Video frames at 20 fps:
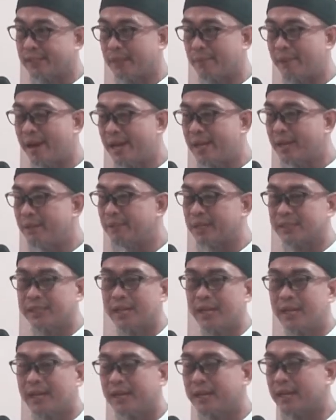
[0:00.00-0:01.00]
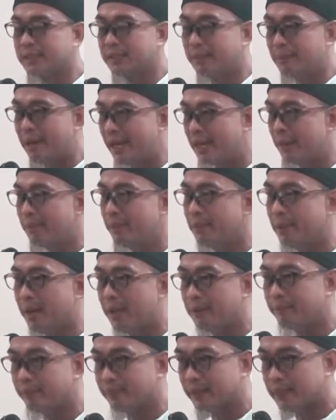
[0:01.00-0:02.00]
nasabaling kasla nagsabaling kami, di
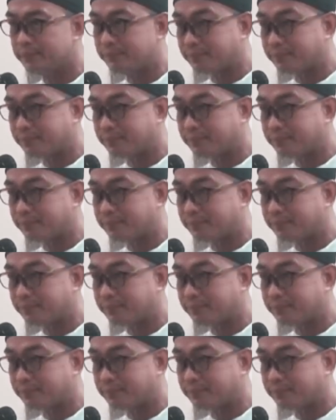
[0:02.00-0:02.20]
ba?